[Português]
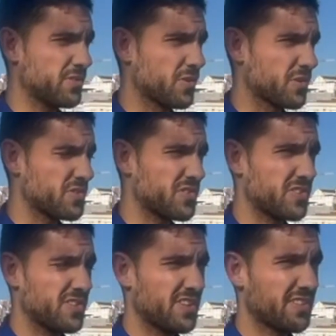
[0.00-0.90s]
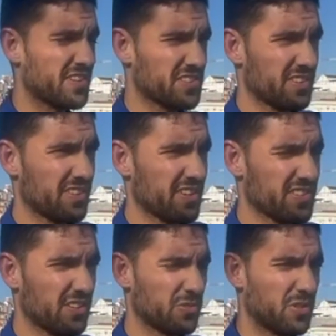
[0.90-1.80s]
Nós, desde, desde
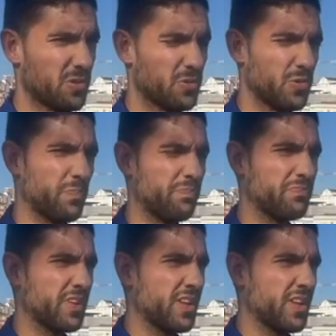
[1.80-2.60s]
a altura do,